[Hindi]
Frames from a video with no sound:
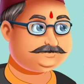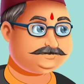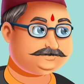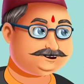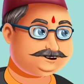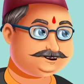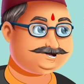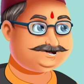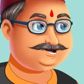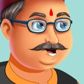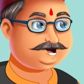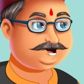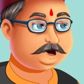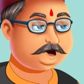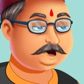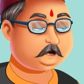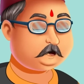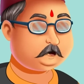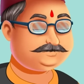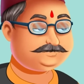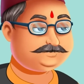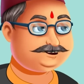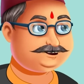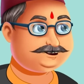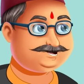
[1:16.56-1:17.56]
लेकिन
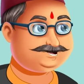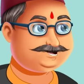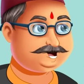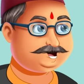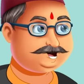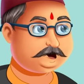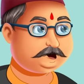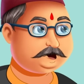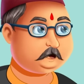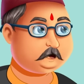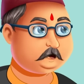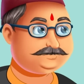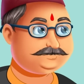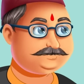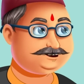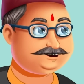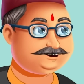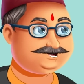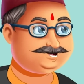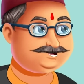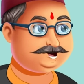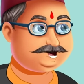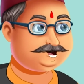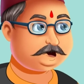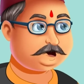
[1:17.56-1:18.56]
हीरा उस डिब्बे का
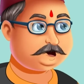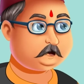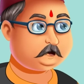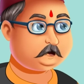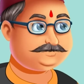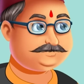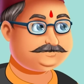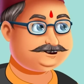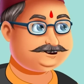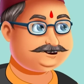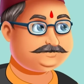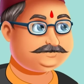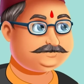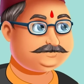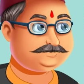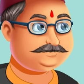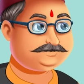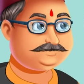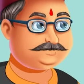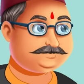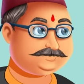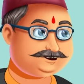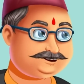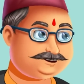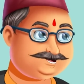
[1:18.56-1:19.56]
क्या करेगा
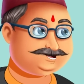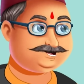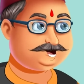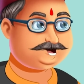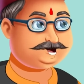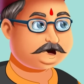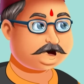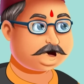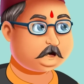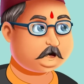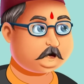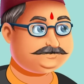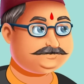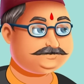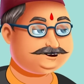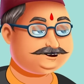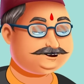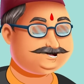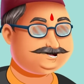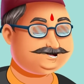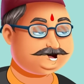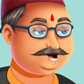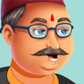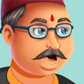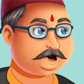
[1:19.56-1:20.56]
दुकान का सारा
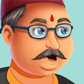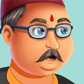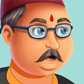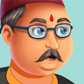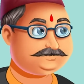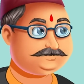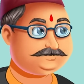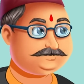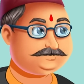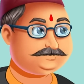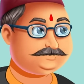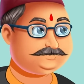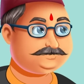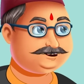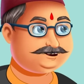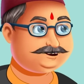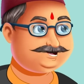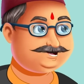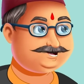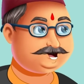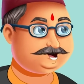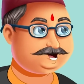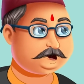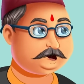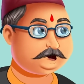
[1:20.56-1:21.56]
सामान तो
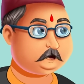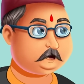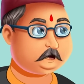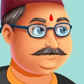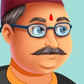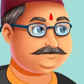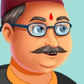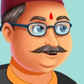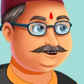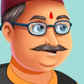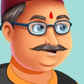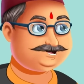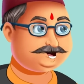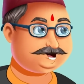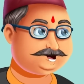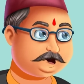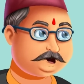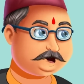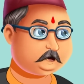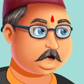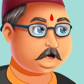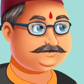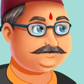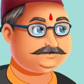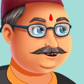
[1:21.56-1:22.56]
उसी की देखरेख में
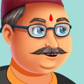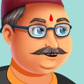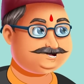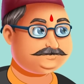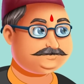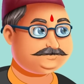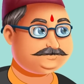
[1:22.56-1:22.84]
रहता है